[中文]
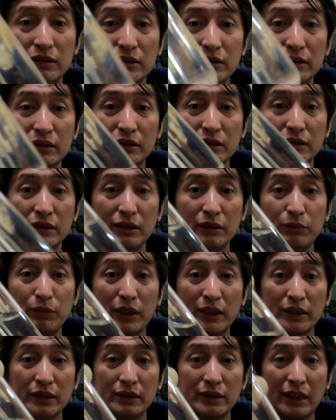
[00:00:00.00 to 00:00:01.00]
这是一
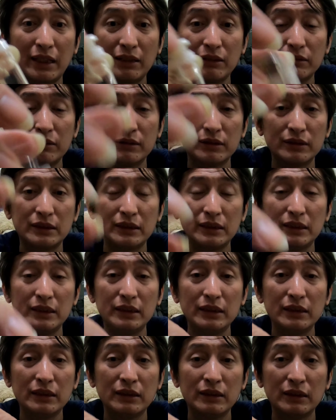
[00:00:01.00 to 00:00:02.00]
般的打火
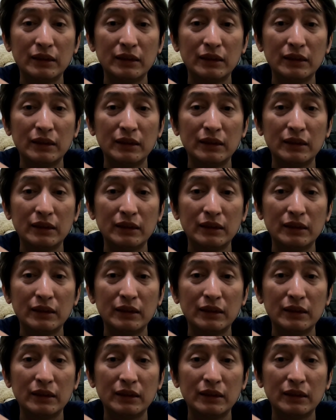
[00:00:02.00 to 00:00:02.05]
机，